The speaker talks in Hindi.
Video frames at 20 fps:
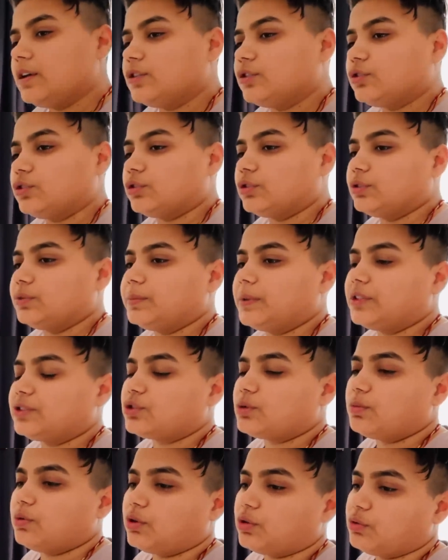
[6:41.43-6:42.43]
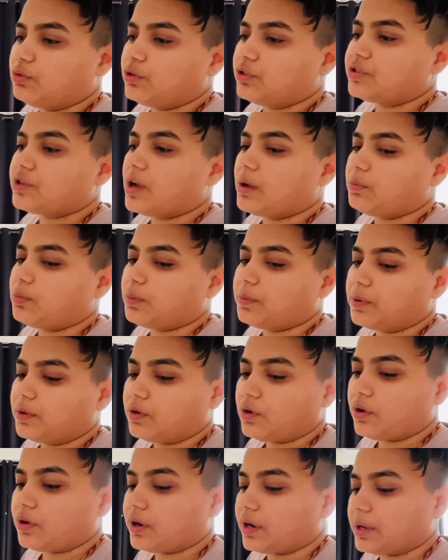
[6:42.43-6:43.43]
तो मैं इसको बोल रही हूँ कि शाम को अपन
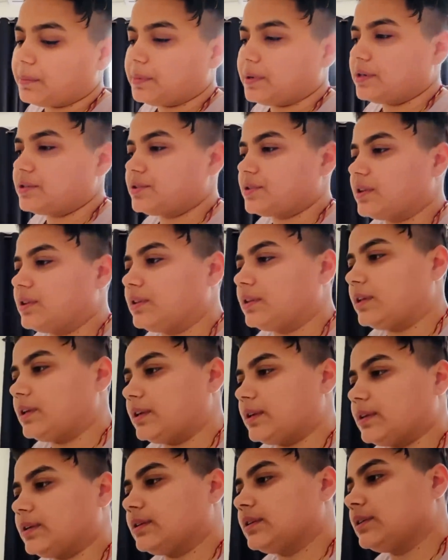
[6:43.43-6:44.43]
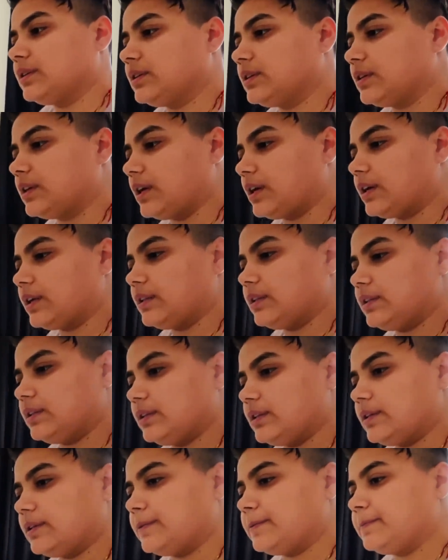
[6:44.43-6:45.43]
डॉक्टर के पास चलते हैं क्या कहती है